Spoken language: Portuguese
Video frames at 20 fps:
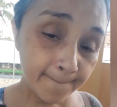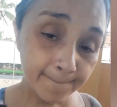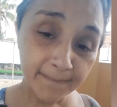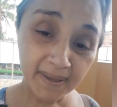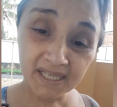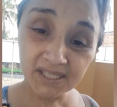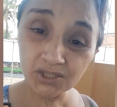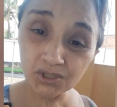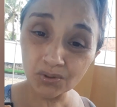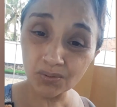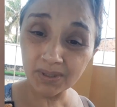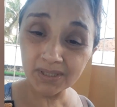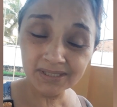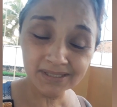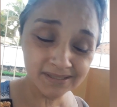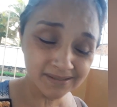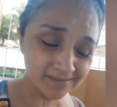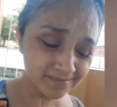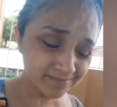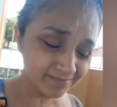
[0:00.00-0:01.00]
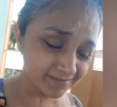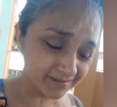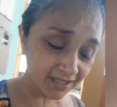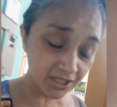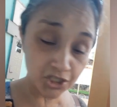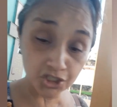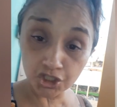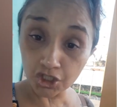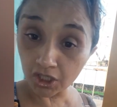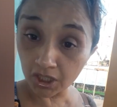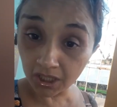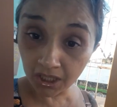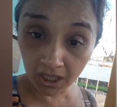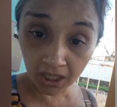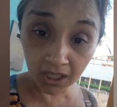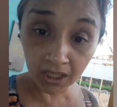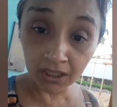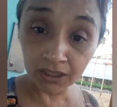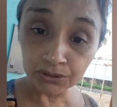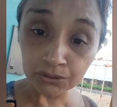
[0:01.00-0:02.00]
pessoas
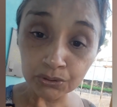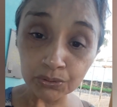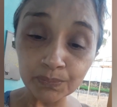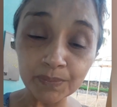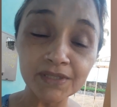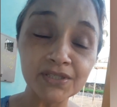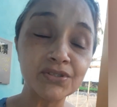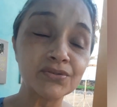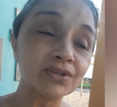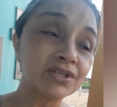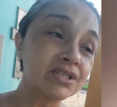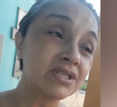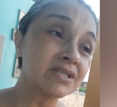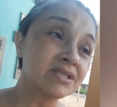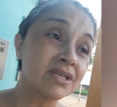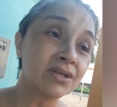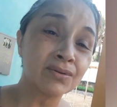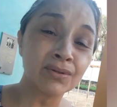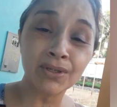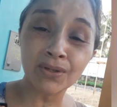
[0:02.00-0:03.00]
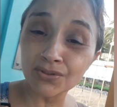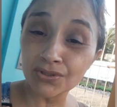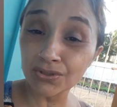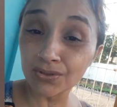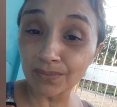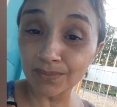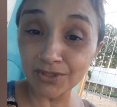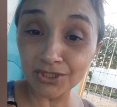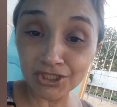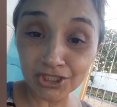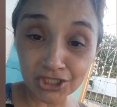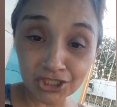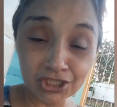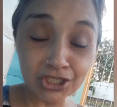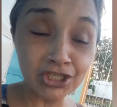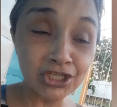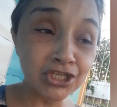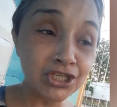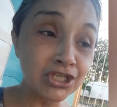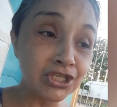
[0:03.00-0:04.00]
criticando, pessoas dizendo que eu estou
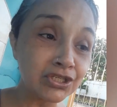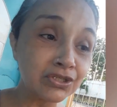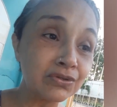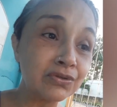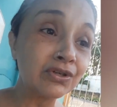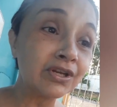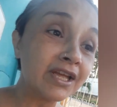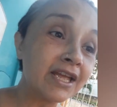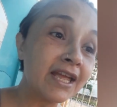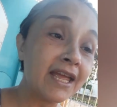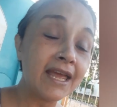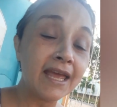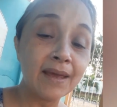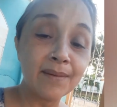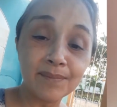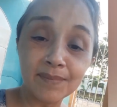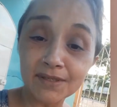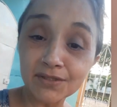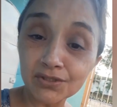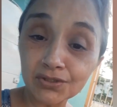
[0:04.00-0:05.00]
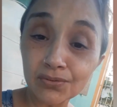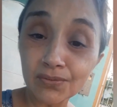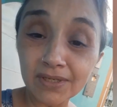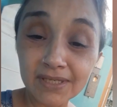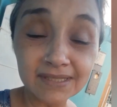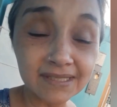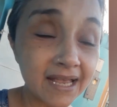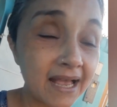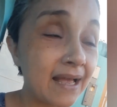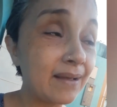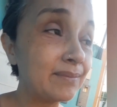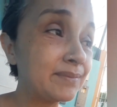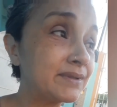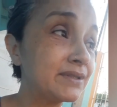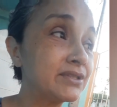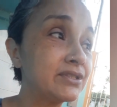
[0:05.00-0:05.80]
mentindo, pessoas, sabe?